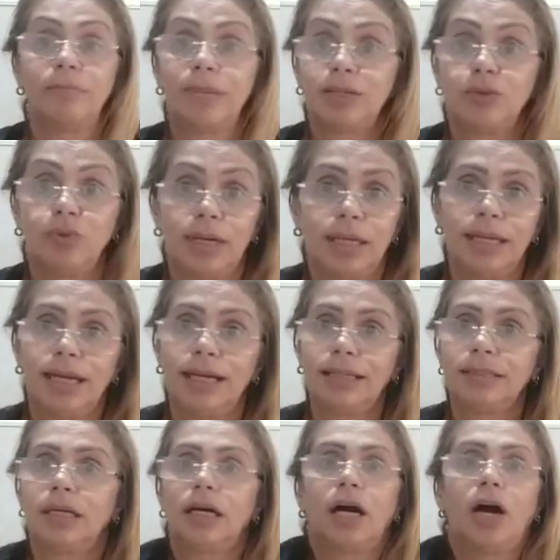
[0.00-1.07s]
não é
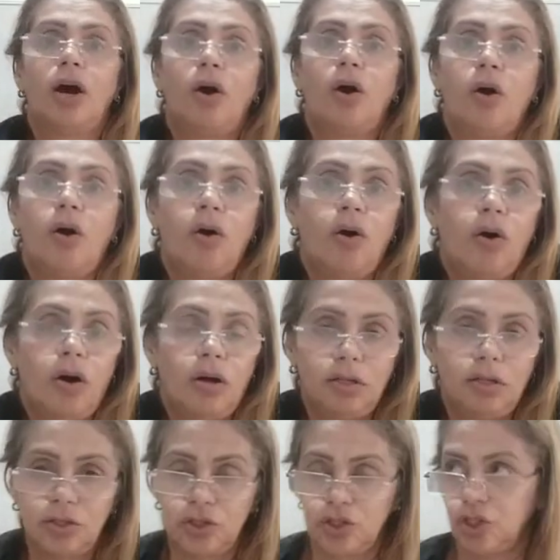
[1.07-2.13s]
nada ó,
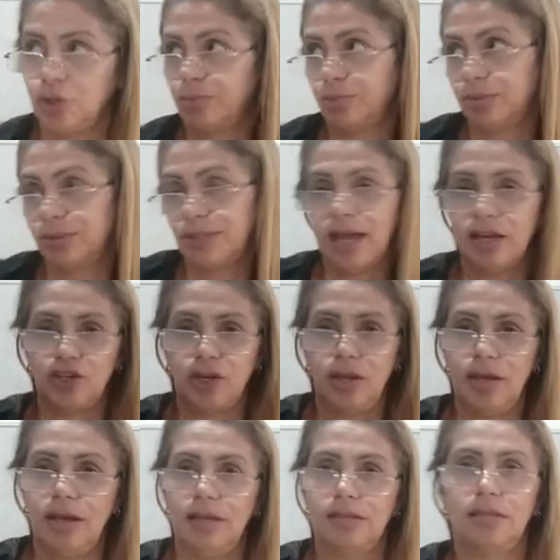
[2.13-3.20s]
tipo 10
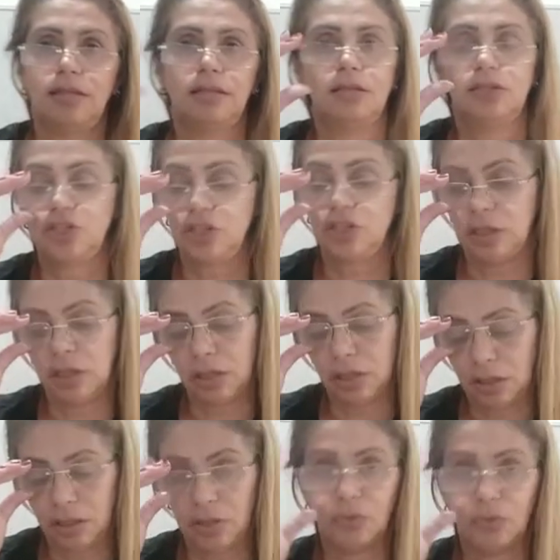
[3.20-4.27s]
reais ali na esquina.
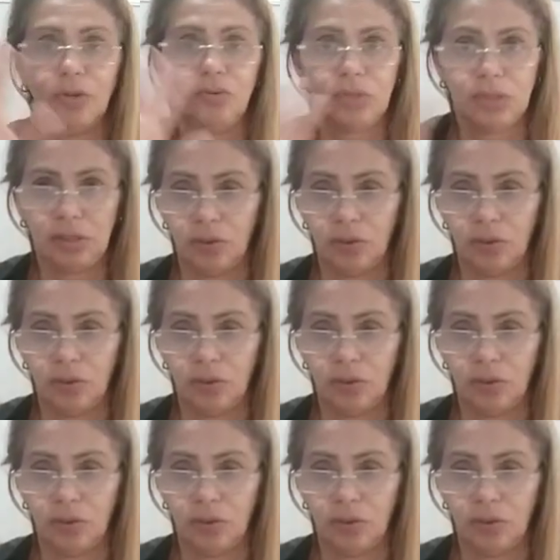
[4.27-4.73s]
Não, não são.